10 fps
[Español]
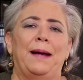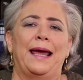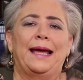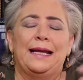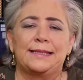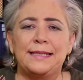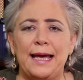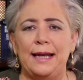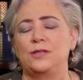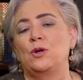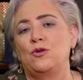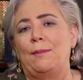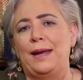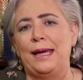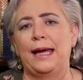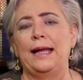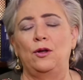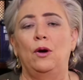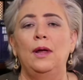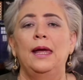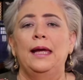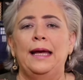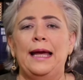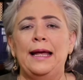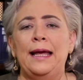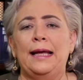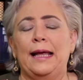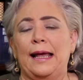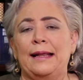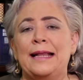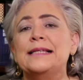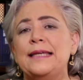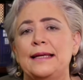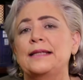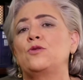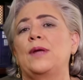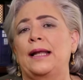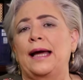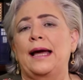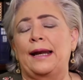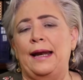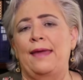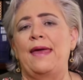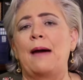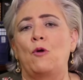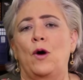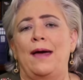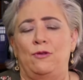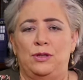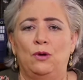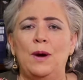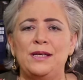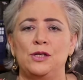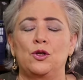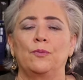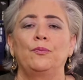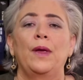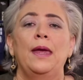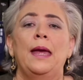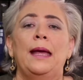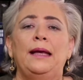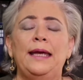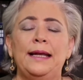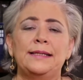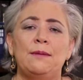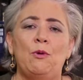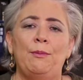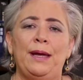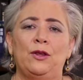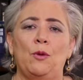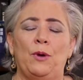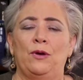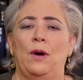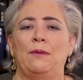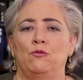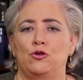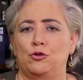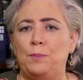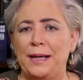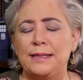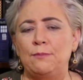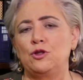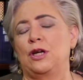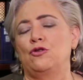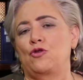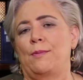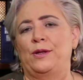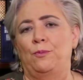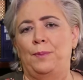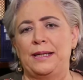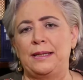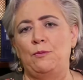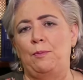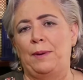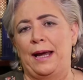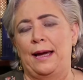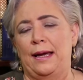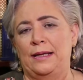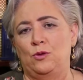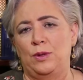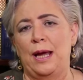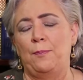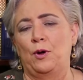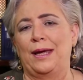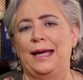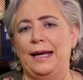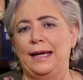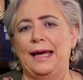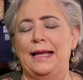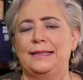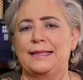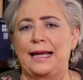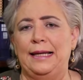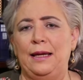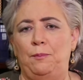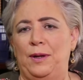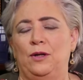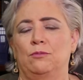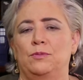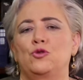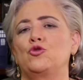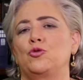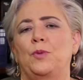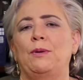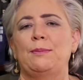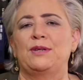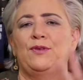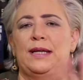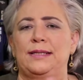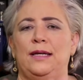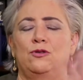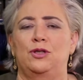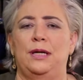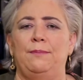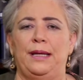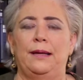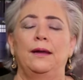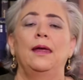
para crecer el sueño americano, eh, deciden estudiar la carrera de abogados en Washington. Y en ese momento, bueno, hay muchos préstamos y ellos toman un préstamo para estudiar porque creen que al salir, bueno, sus problemas financieros terminan.